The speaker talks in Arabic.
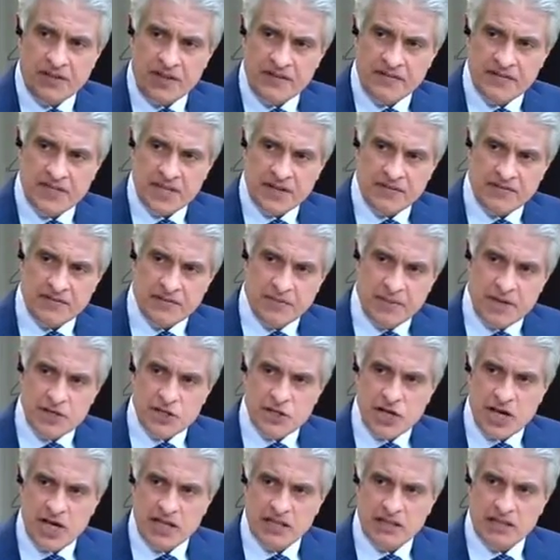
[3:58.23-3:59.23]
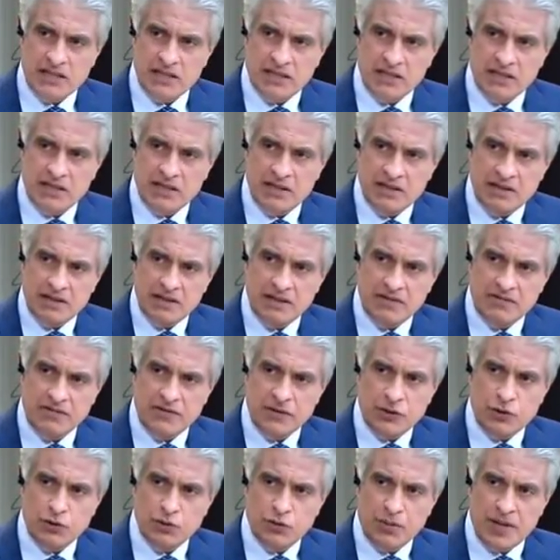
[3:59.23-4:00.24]
نفسك في مشهد
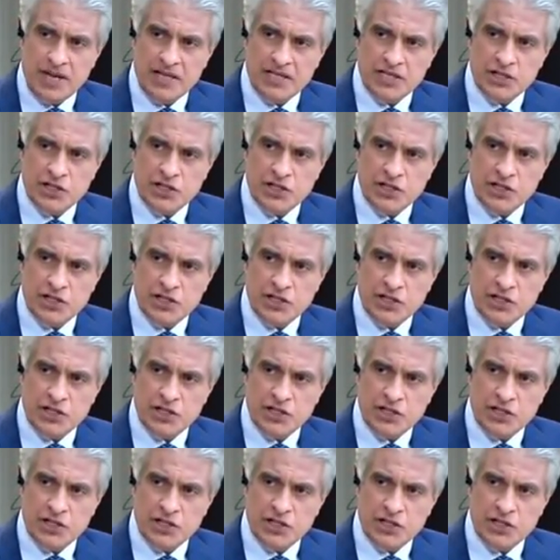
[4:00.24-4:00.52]
فيديو بهذا